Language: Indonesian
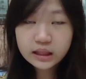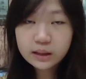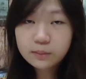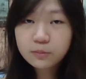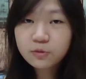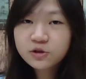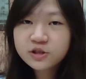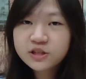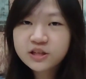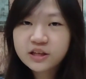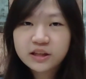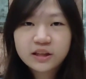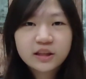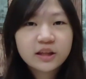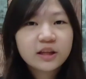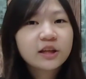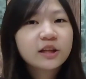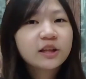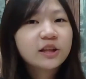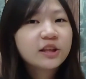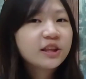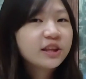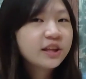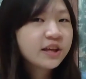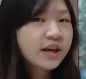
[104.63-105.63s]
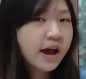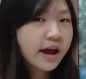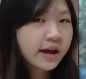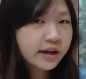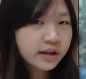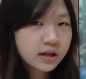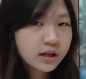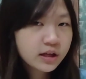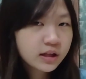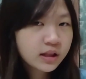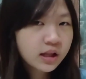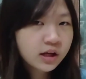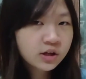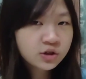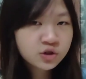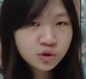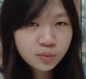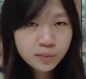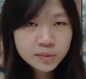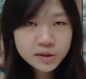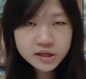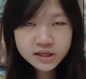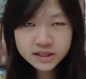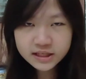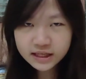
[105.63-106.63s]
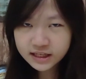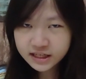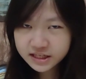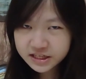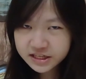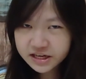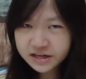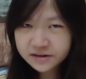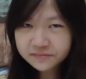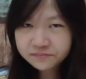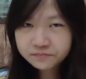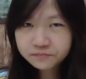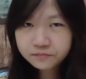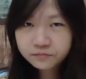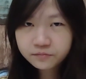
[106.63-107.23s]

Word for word: Temujin, dia ini langsung menyesalinya.